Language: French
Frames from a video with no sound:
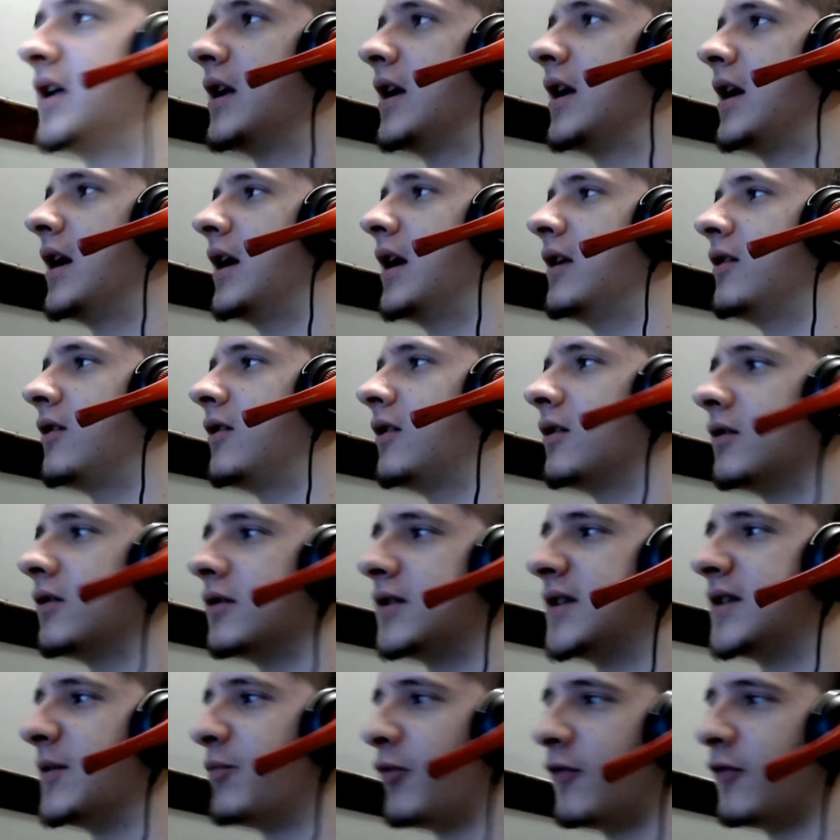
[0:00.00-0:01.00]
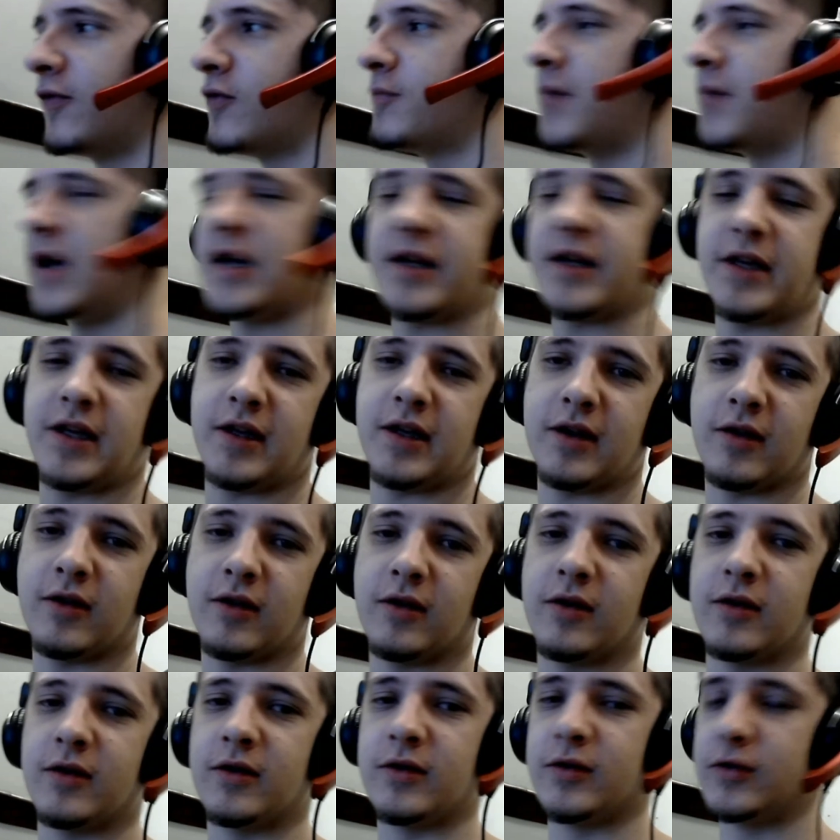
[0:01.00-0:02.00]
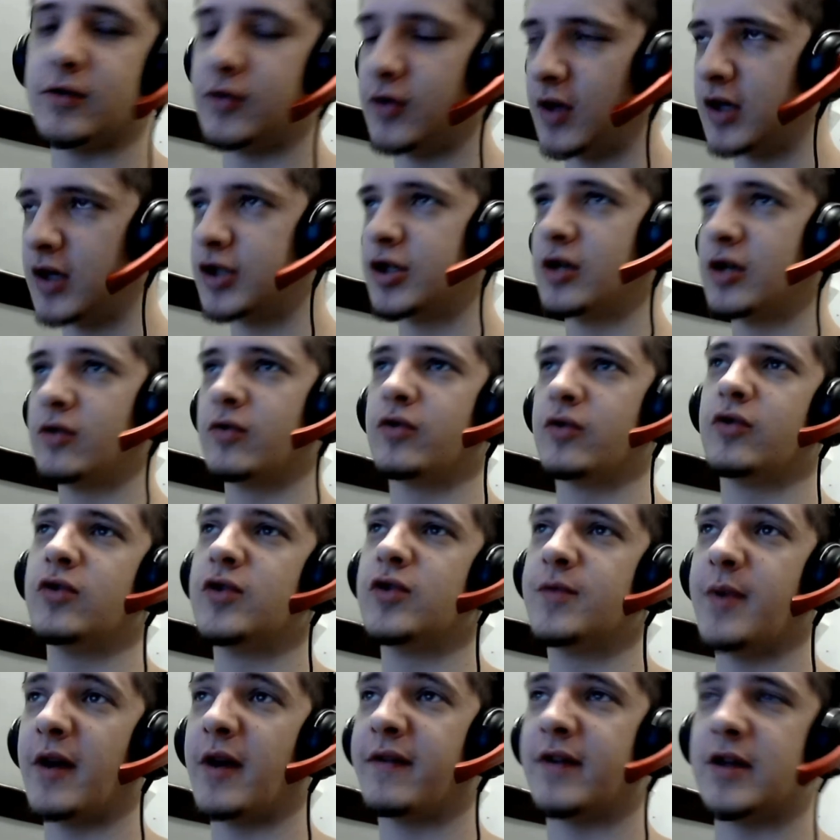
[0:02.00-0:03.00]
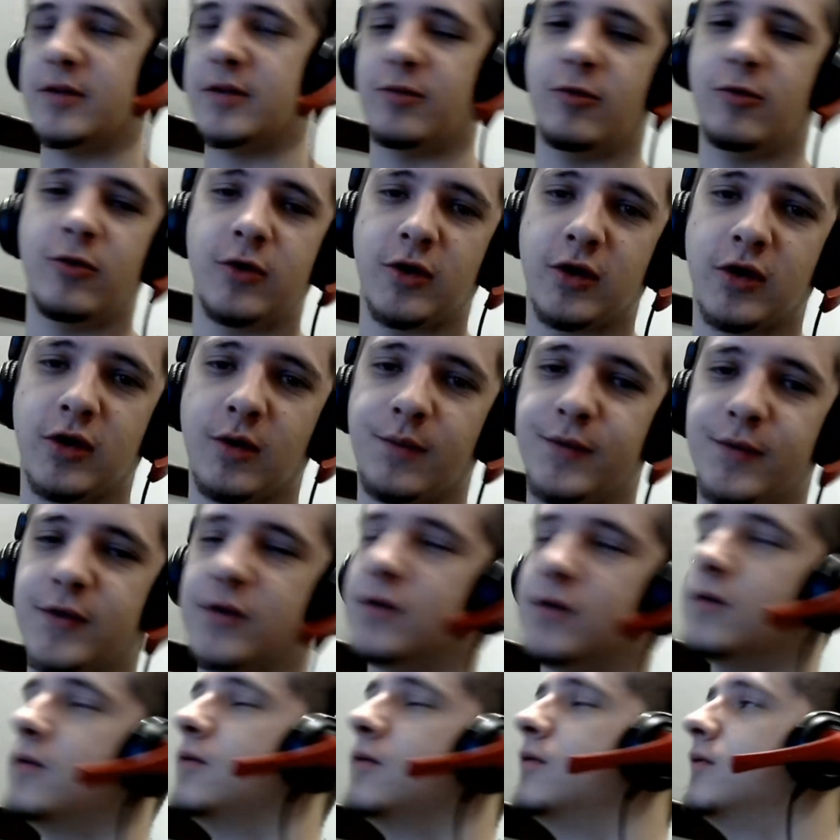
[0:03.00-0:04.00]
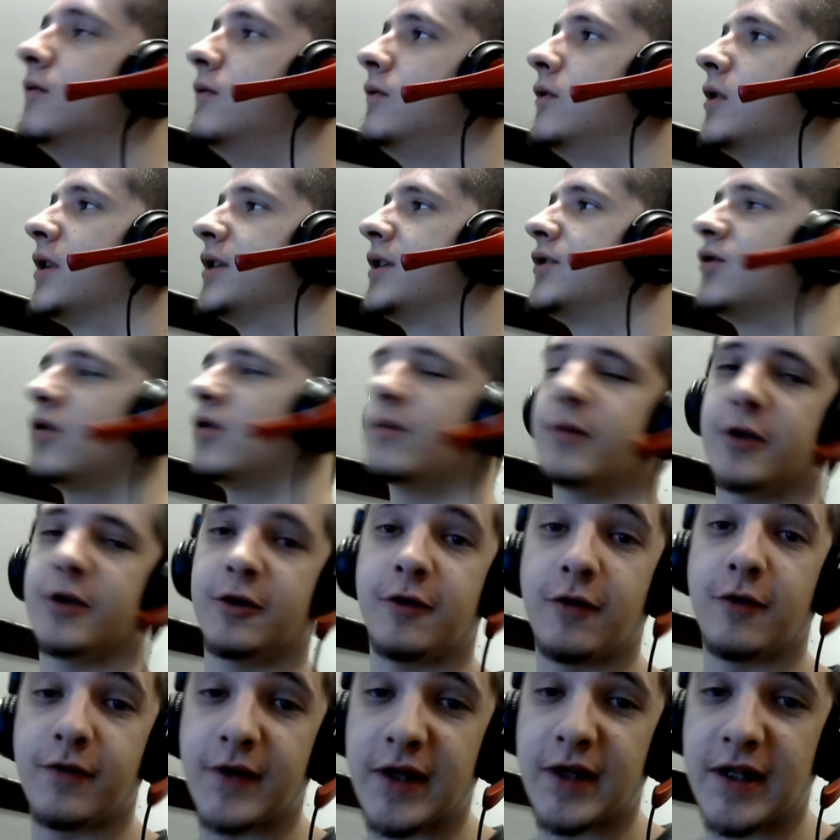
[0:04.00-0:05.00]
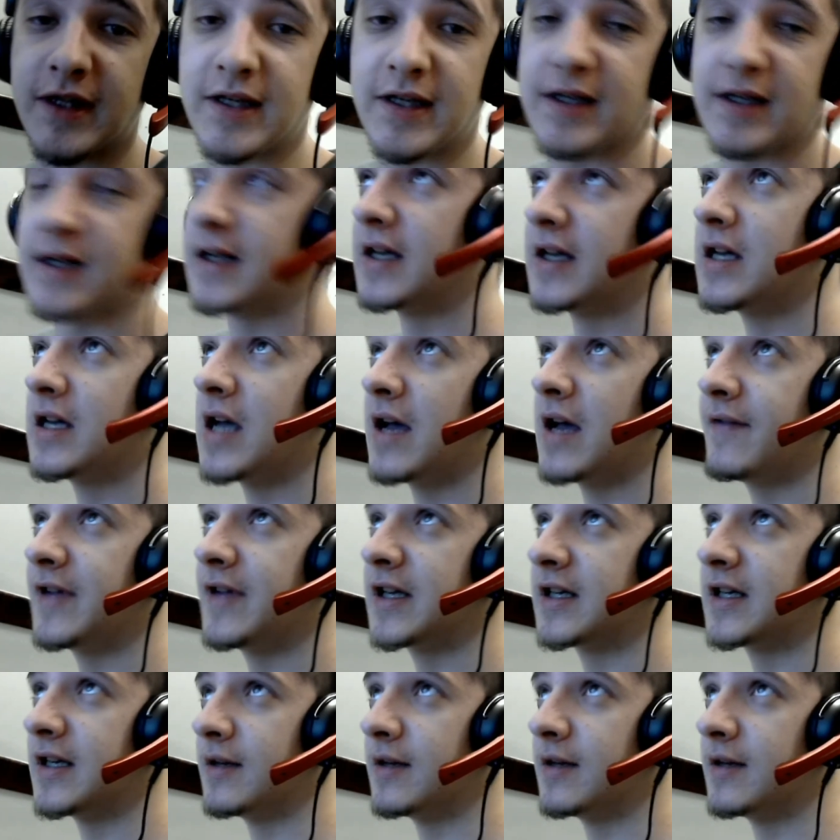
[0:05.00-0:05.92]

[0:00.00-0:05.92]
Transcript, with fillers: Alors, c'est pour vous parler euh, du rachat de l'Oculus par Facebook. Comme vous l'aurez sûrement deviné, avec la